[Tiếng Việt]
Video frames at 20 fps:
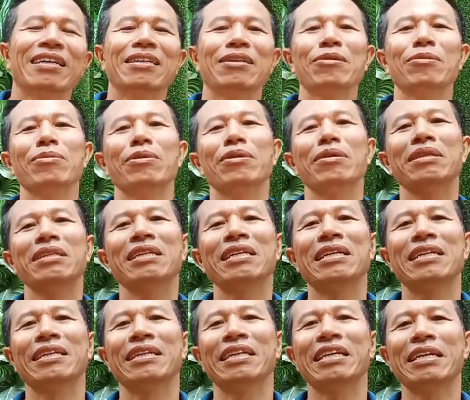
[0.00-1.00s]
lúc đó thì
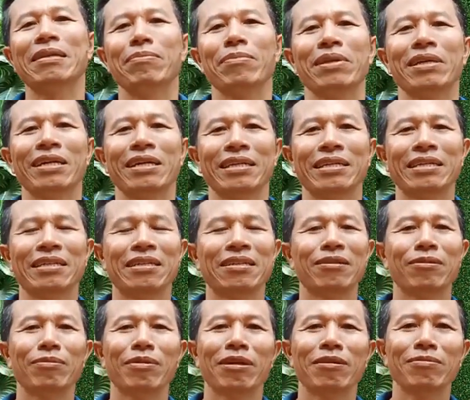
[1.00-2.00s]
lại kìm được,
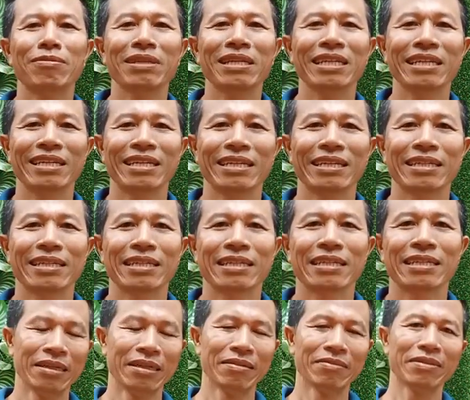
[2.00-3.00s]
không nóng lên được.
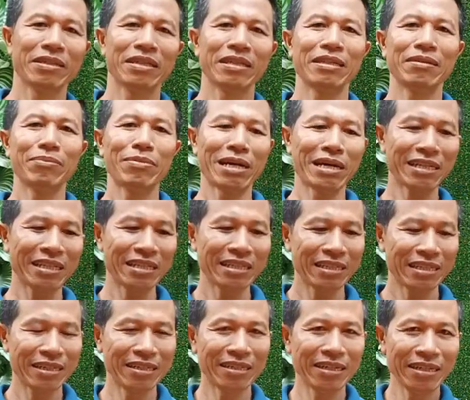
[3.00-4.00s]
Vậy bạn
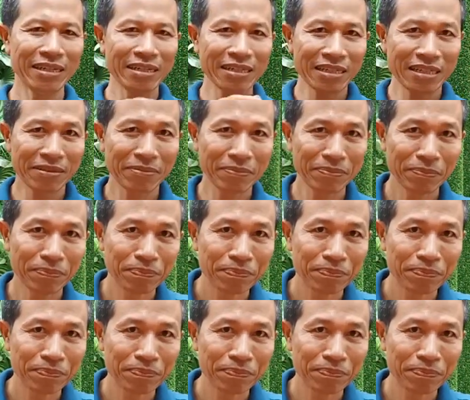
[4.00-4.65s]
thử nghĩ xem,